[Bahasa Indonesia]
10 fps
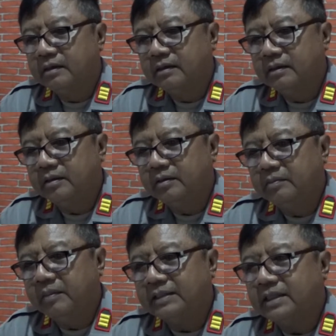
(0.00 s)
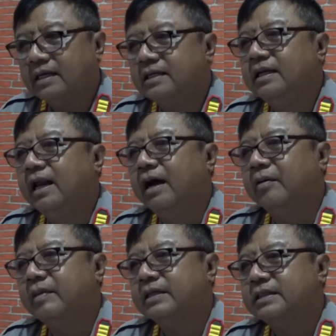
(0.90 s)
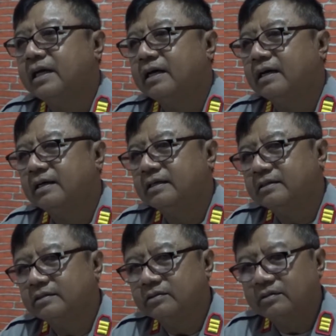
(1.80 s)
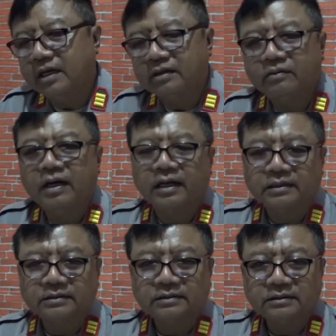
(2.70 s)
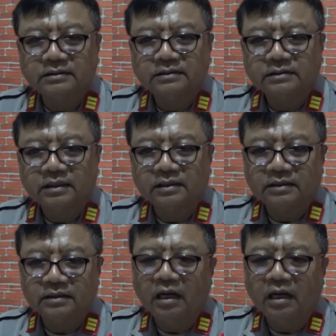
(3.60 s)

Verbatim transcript: e, eh, maca gila maca kurang waras artinya